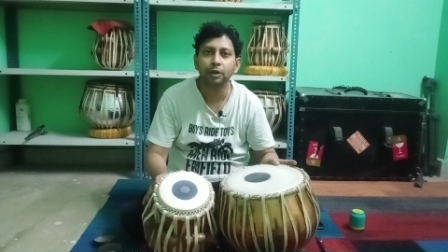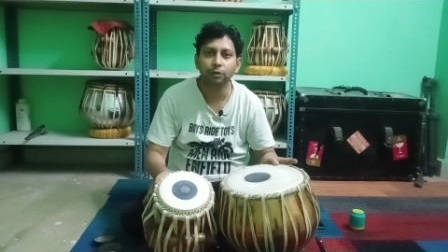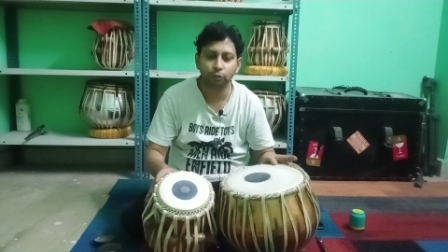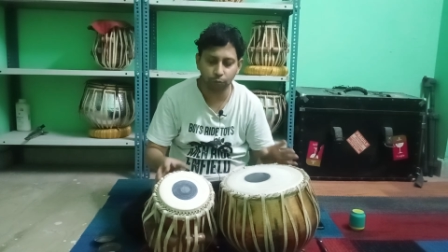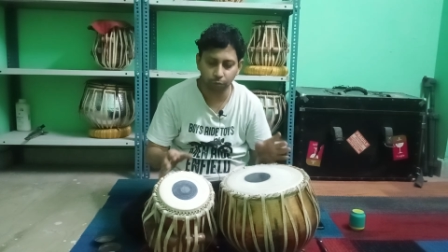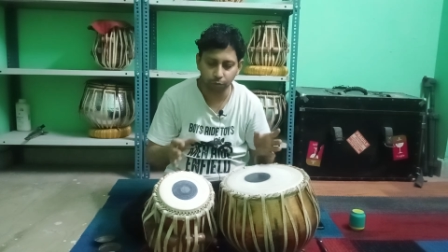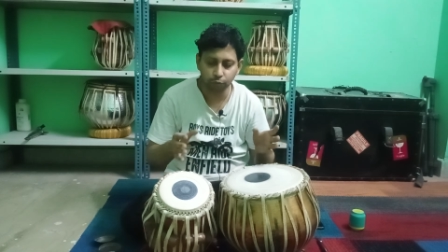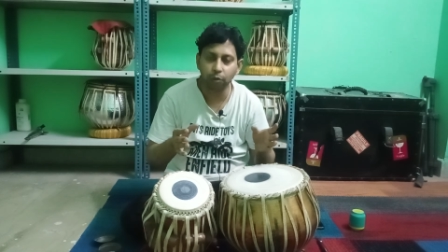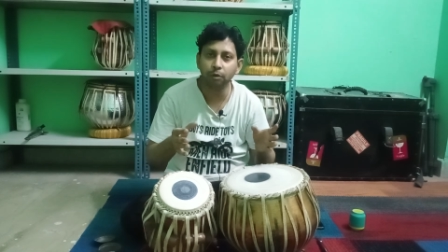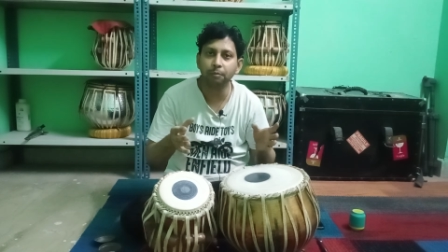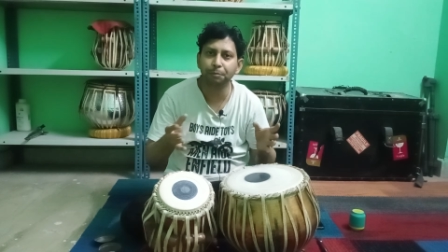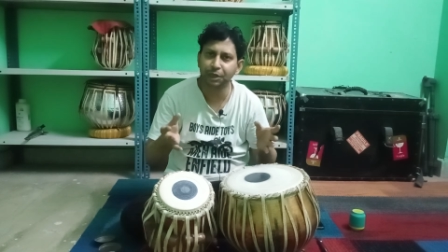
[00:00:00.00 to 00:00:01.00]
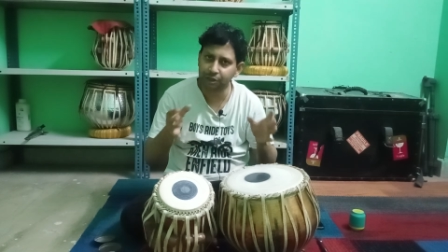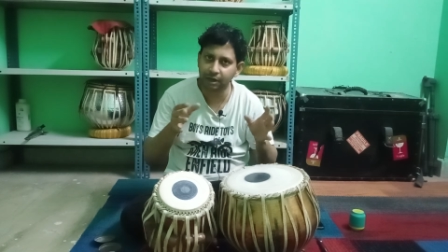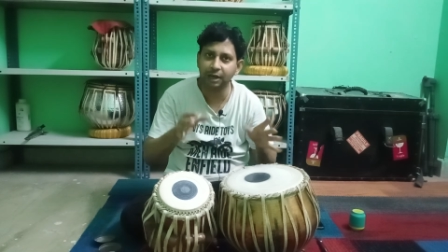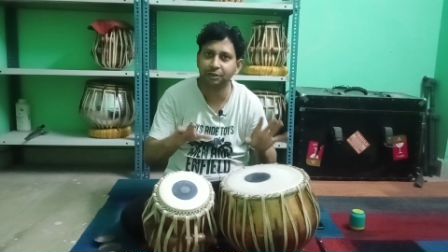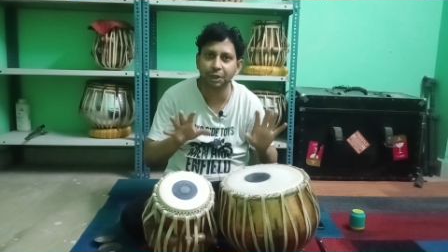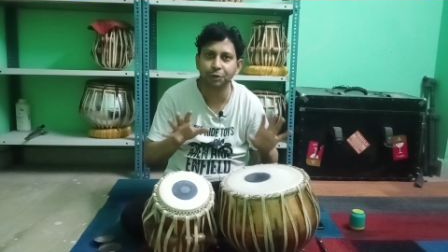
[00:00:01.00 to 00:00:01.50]
तो उसको
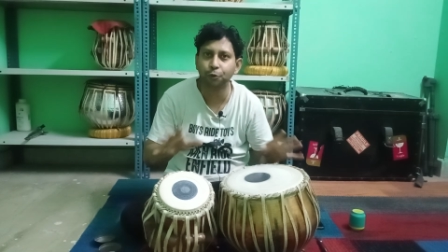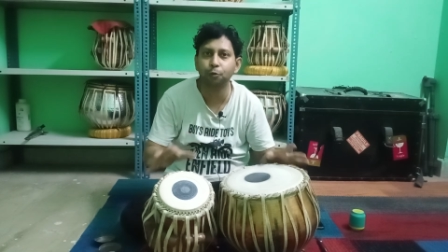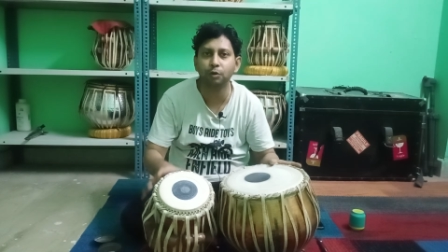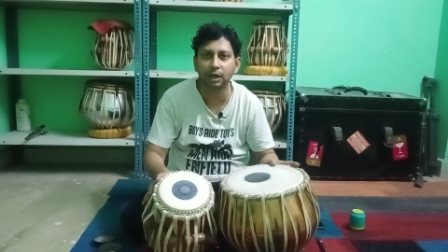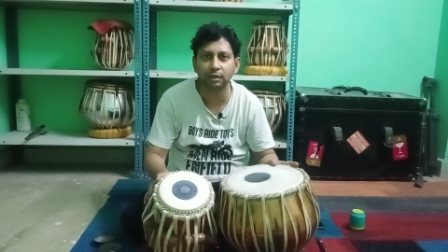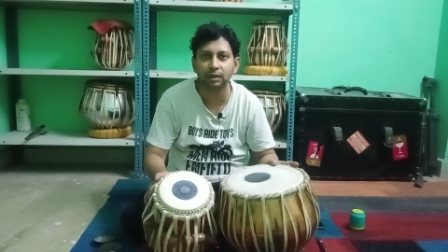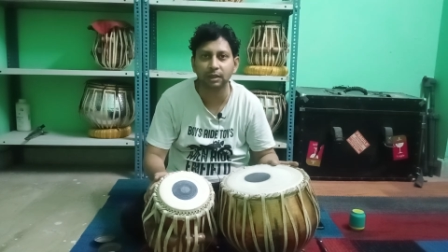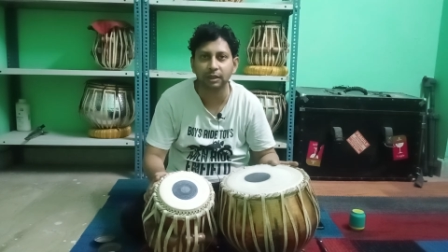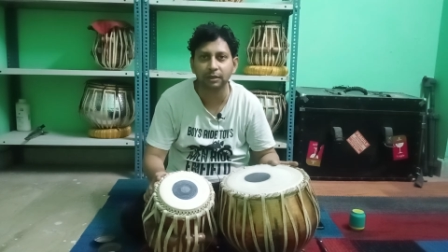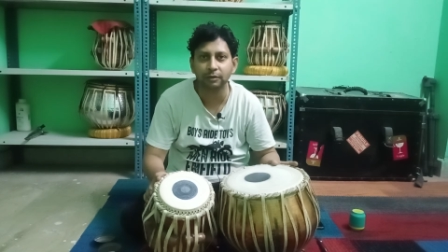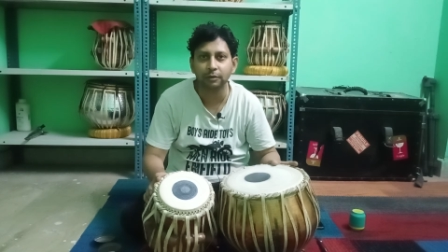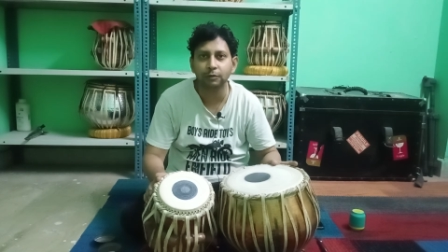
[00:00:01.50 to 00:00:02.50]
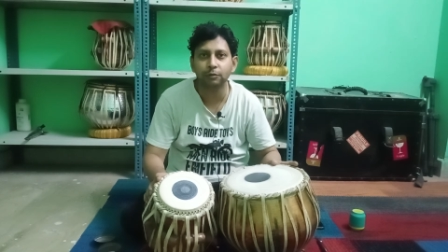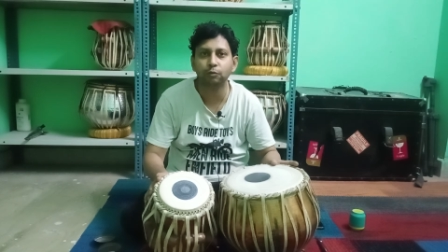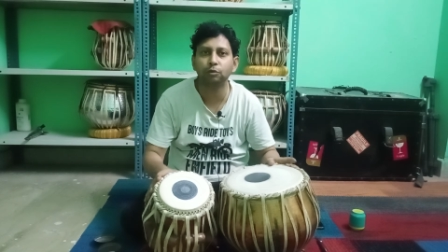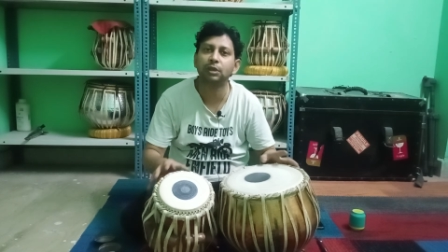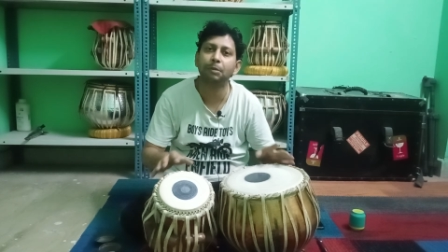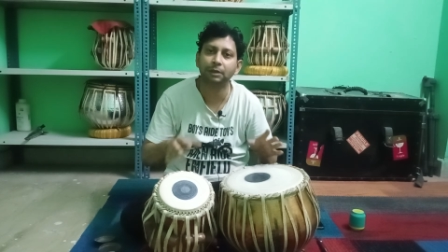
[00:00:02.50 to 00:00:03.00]
पेशकार से ही शुरू करते हैं तो
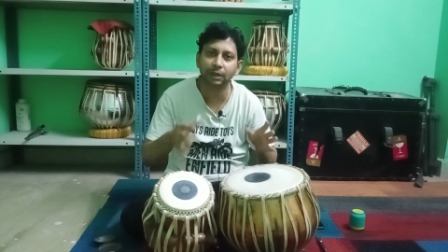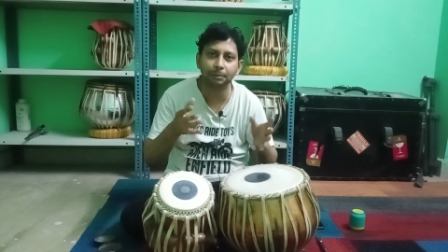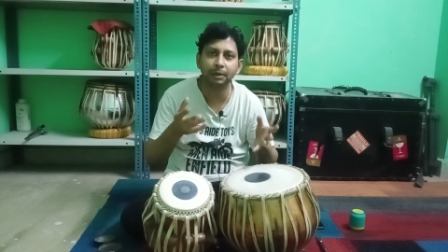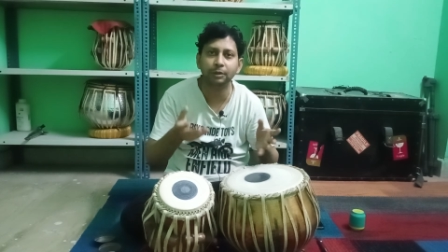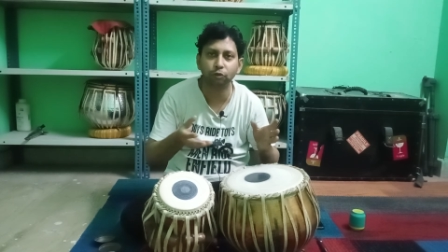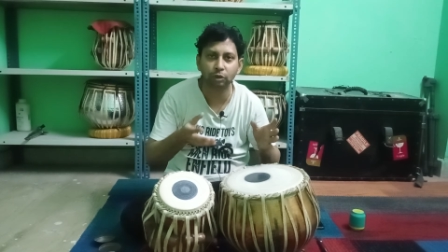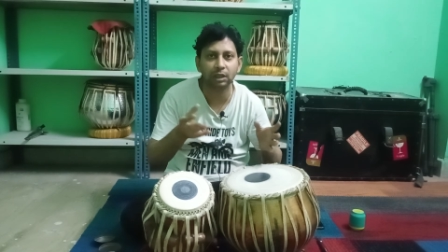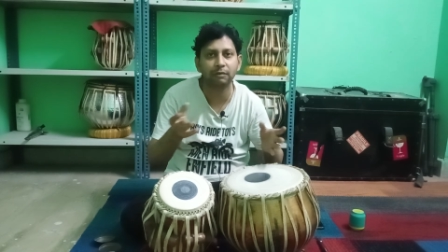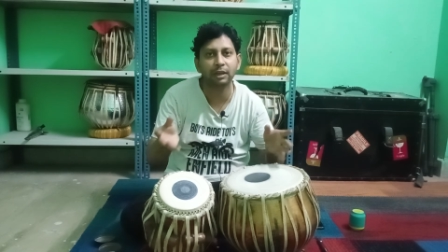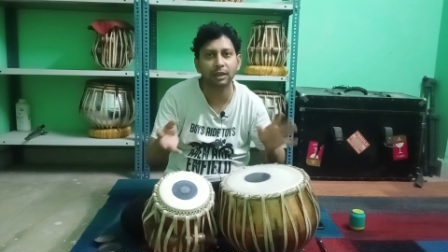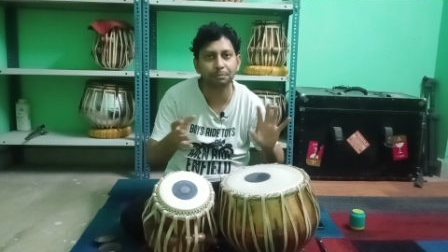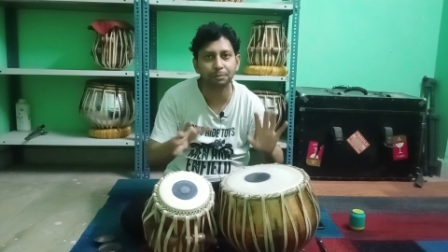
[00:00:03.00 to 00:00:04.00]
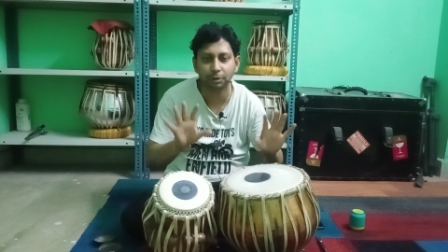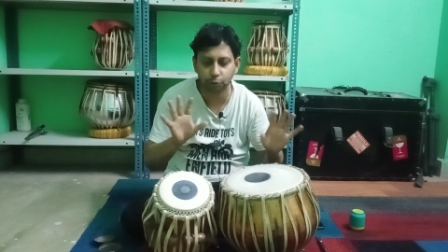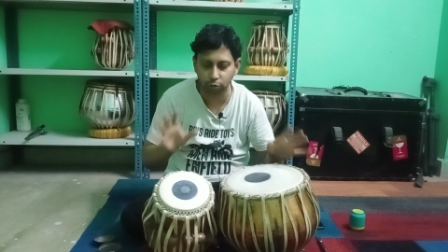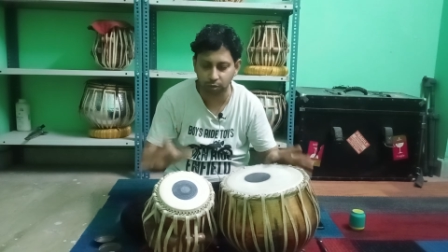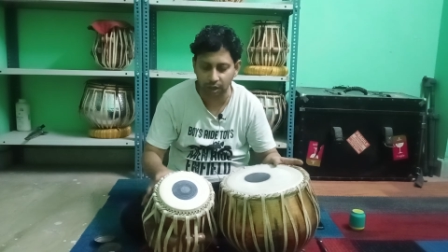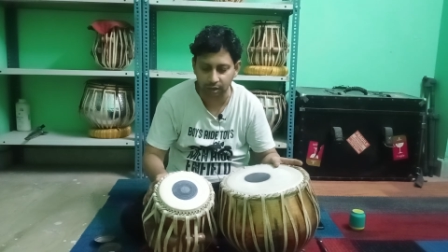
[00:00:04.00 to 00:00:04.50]
उसका मतलब है स्वतंत्र वादन
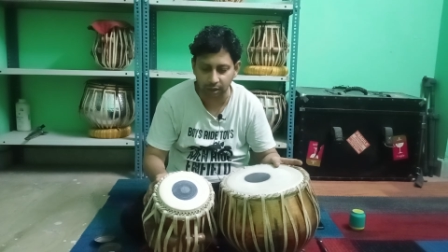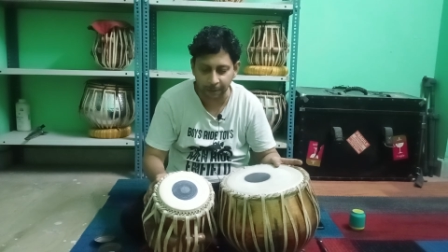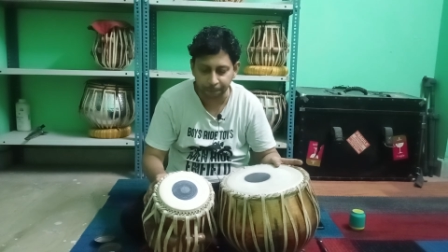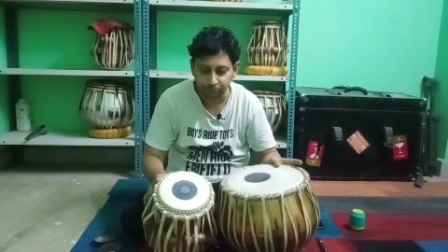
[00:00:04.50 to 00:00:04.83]
प्रस्तुत करना